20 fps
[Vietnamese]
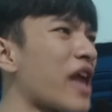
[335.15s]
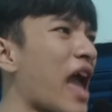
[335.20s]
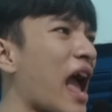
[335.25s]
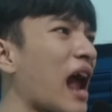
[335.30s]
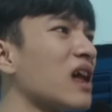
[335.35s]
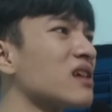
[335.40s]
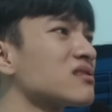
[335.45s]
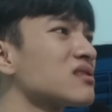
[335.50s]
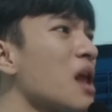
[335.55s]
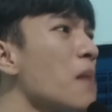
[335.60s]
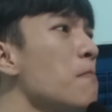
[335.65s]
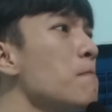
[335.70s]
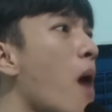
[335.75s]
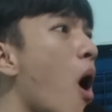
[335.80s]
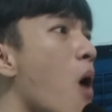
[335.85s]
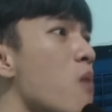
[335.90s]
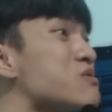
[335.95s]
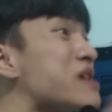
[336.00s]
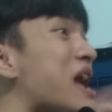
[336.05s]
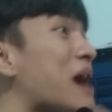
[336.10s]
dạng là top
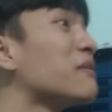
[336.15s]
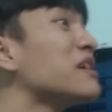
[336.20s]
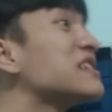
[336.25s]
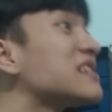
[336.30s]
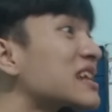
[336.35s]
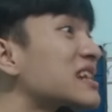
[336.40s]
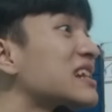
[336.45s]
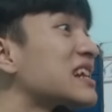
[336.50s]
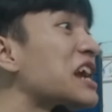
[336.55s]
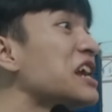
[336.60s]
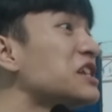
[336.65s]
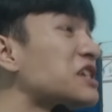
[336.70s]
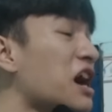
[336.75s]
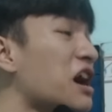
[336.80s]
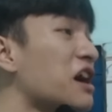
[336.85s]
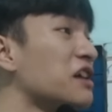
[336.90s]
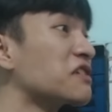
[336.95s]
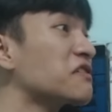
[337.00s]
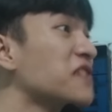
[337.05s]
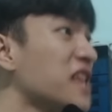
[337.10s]
1 nhà vệ sinh khí
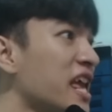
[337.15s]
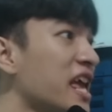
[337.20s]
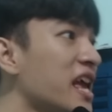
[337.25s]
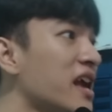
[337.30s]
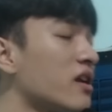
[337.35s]
trời tự nhiên